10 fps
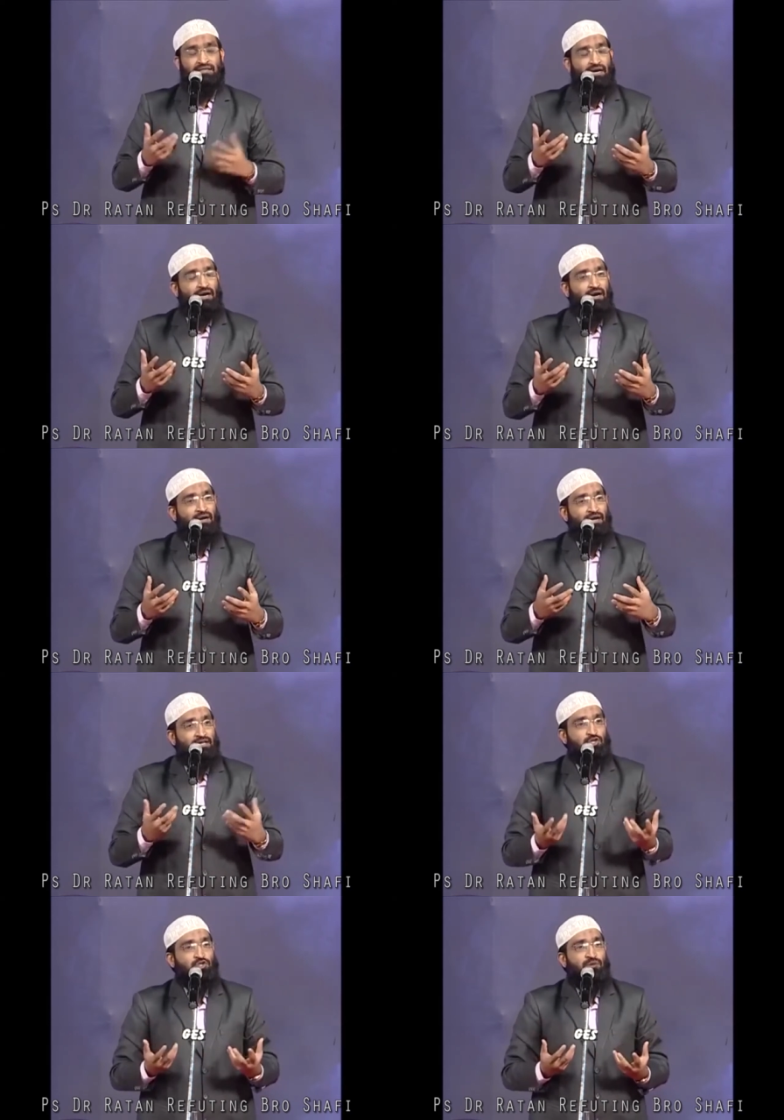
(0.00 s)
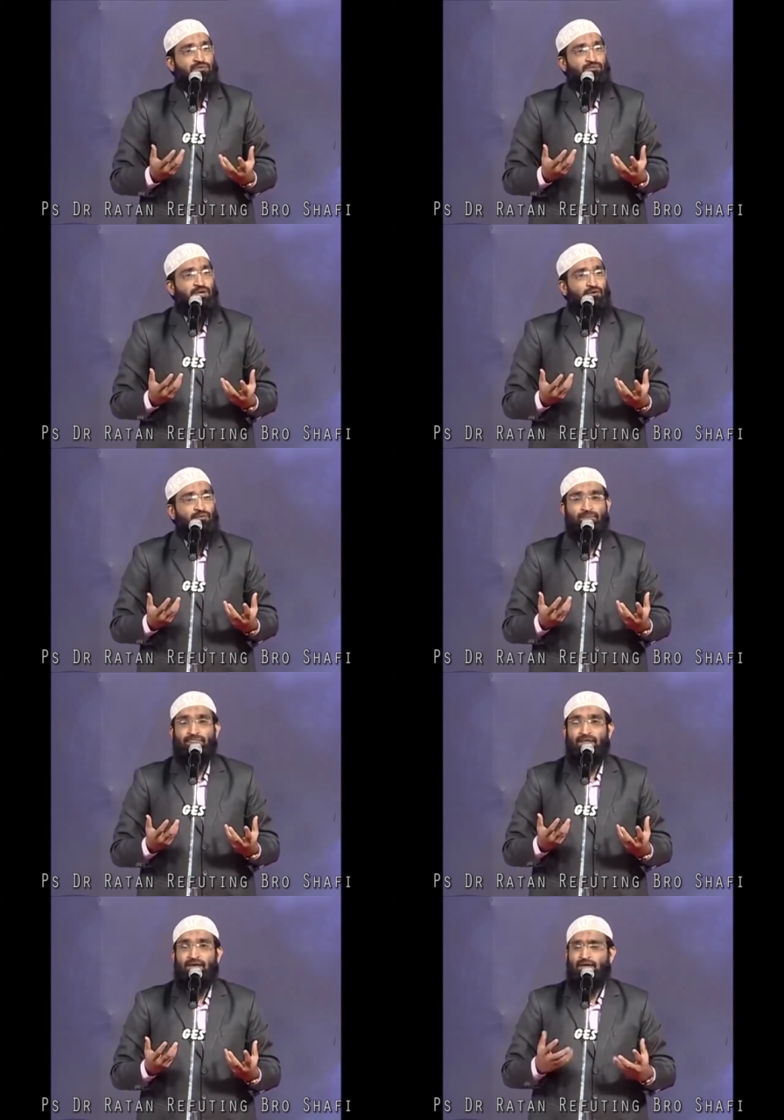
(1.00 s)
అతను ఏషో జవాబు చెప్తాడు
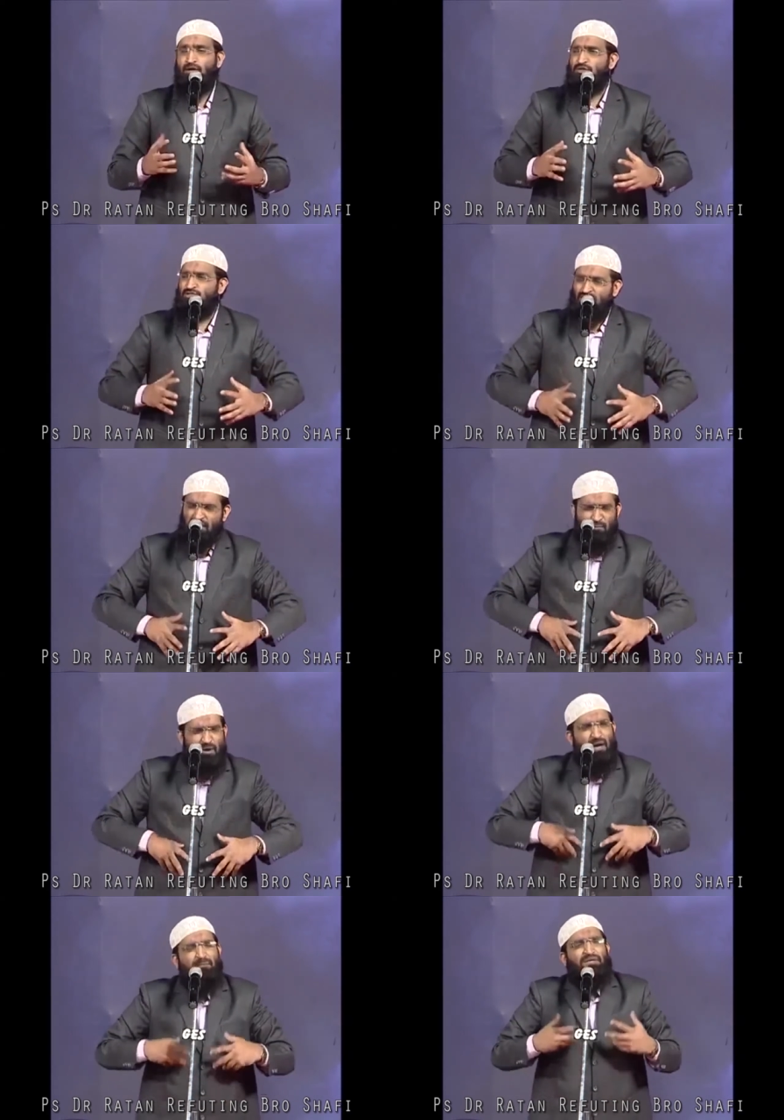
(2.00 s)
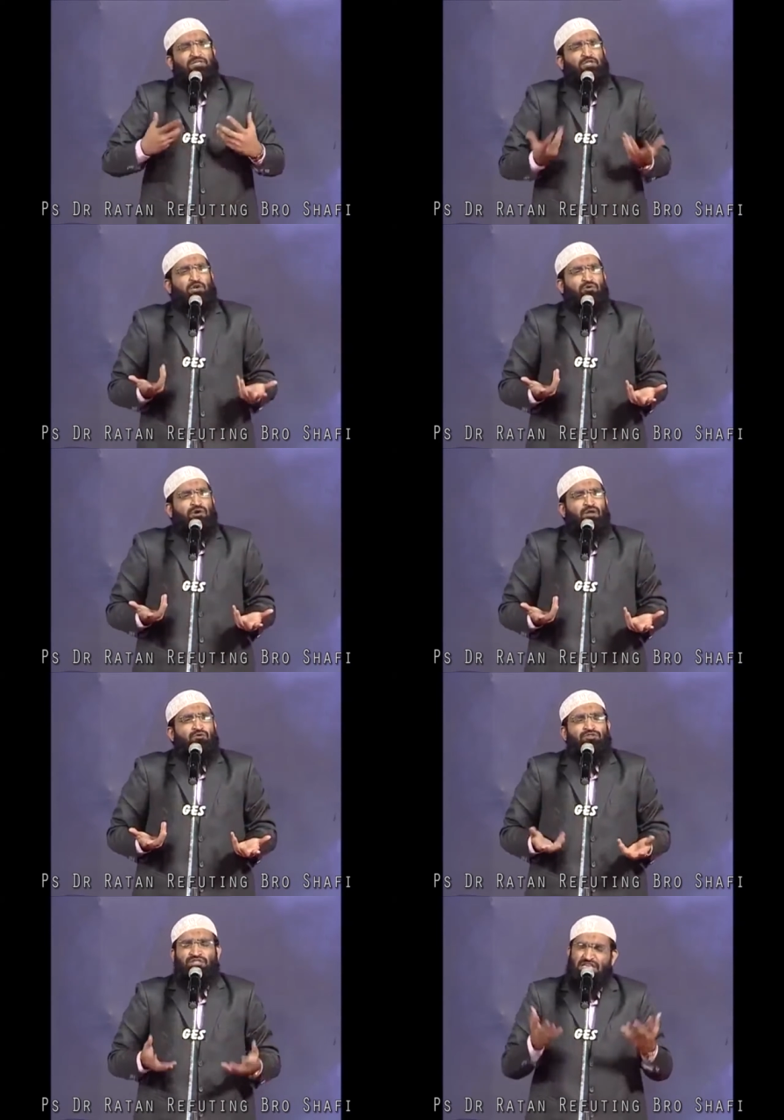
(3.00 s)
నేను చనిపోయే పరిస్థితిలో
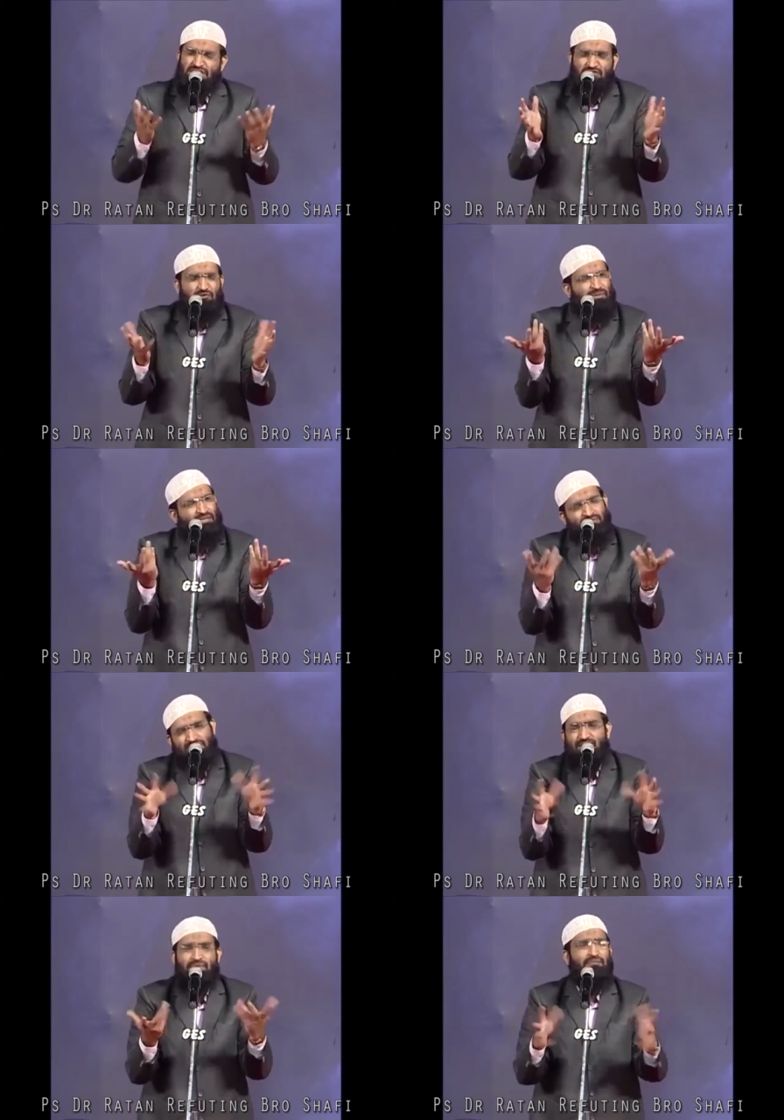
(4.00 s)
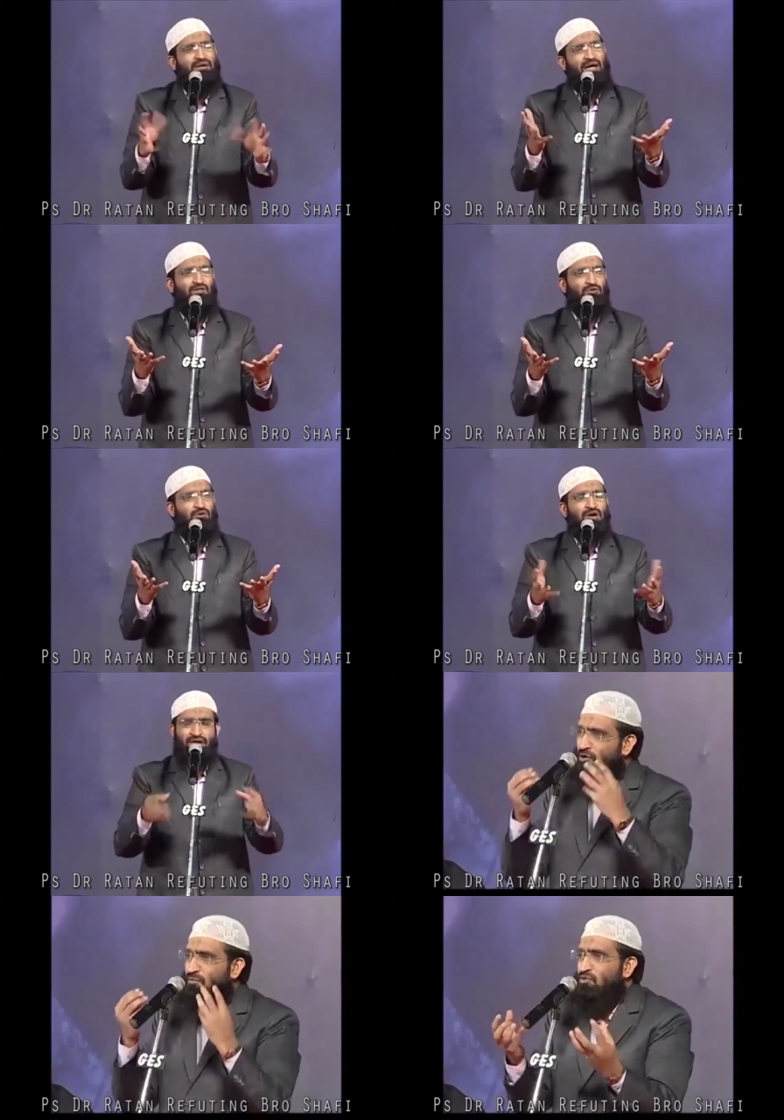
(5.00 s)
ఉన్నాను జ్యేష్ఠత్వం పెద్ద విషయమేమి కాదు
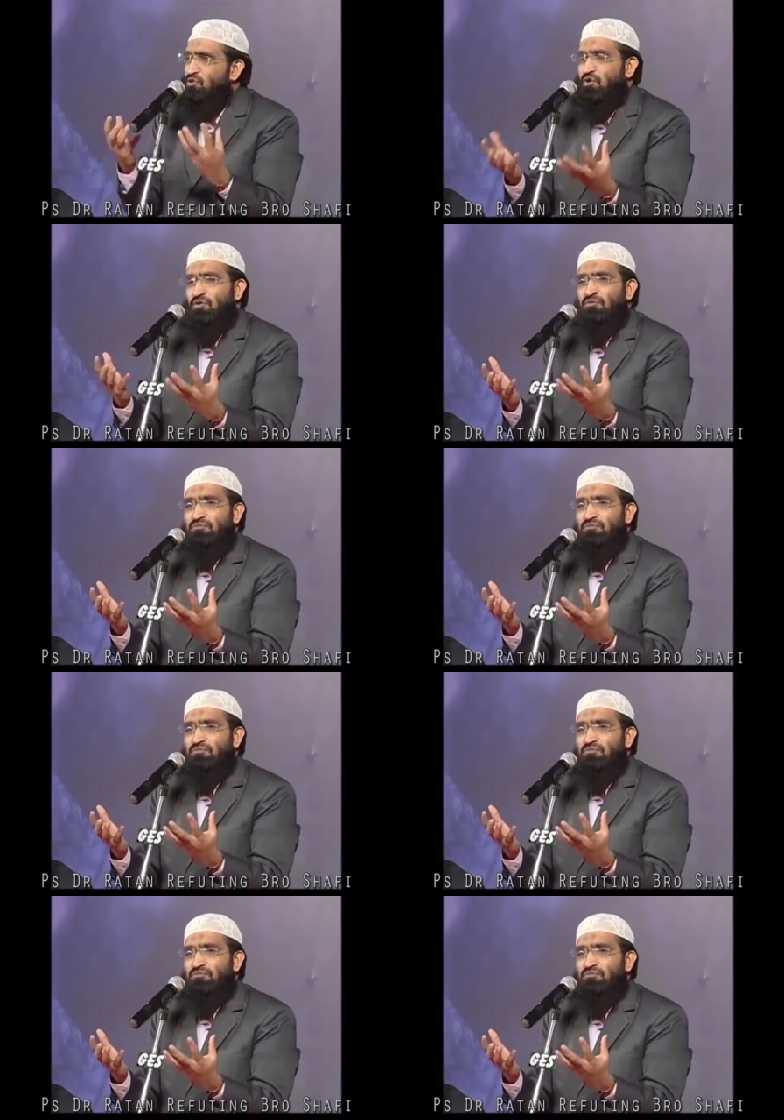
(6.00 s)
నాకు ముందు